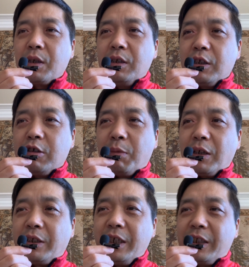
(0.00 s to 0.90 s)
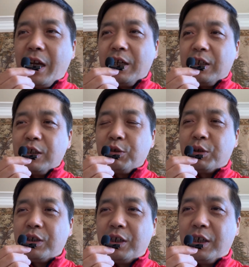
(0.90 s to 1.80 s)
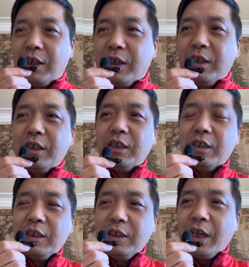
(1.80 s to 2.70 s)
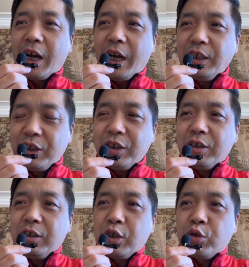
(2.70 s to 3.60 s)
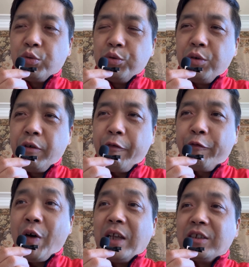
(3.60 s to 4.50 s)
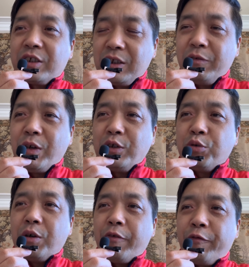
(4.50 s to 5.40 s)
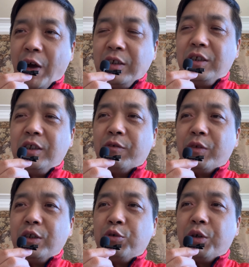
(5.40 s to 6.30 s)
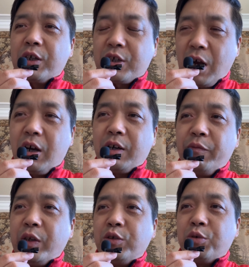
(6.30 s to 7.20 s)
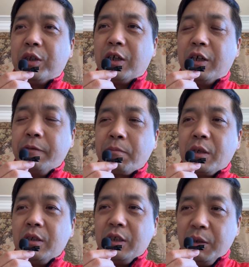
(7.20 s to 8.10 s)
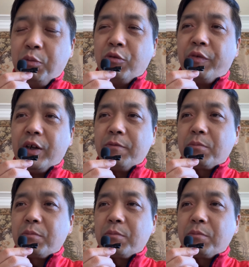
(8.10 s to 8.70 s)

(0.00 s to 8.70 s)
是吧？这个电影呢，就是也还行，属于反思文学、反省文学、伤痕文学的一部分。